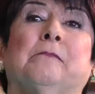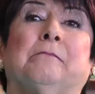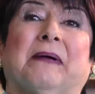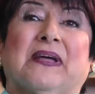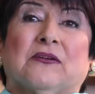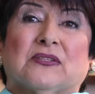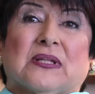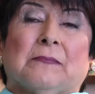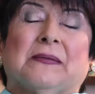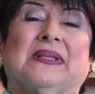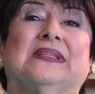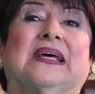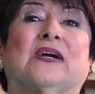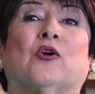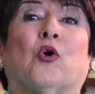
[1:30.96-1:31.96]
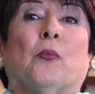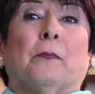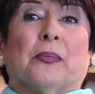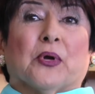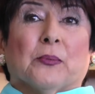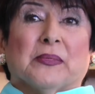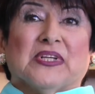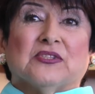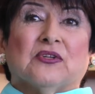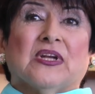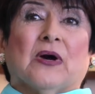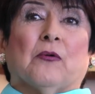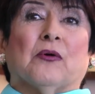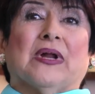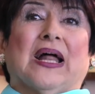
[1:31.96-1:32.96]
pero también de compromiso
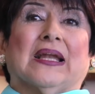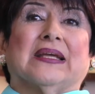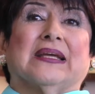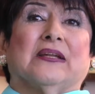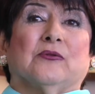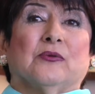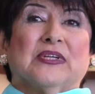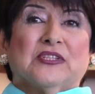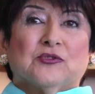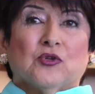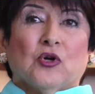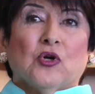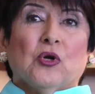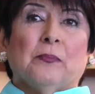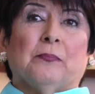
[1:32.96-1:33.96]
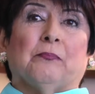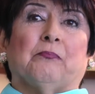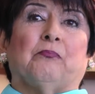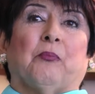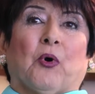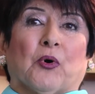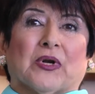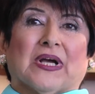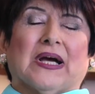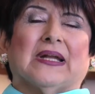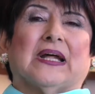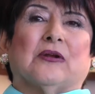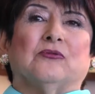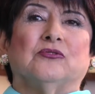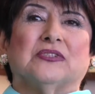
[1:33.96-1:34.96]
laboral, que no es solo por
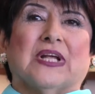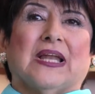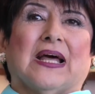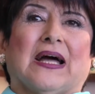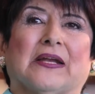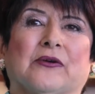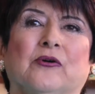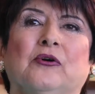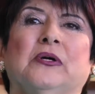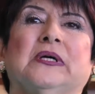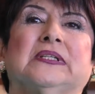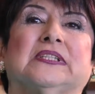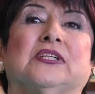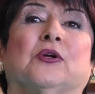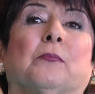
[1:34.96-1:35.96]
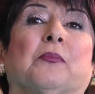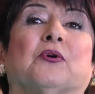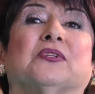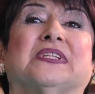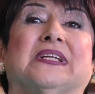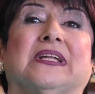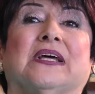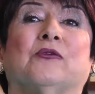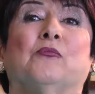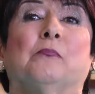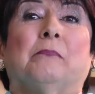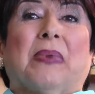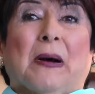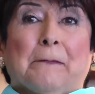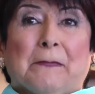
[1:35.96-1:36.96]
ganar un salario, sino por tener un
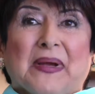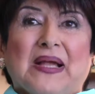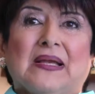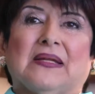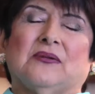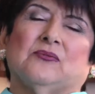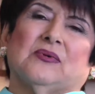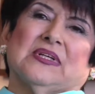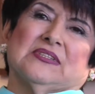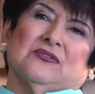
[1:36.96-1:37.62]
papel en una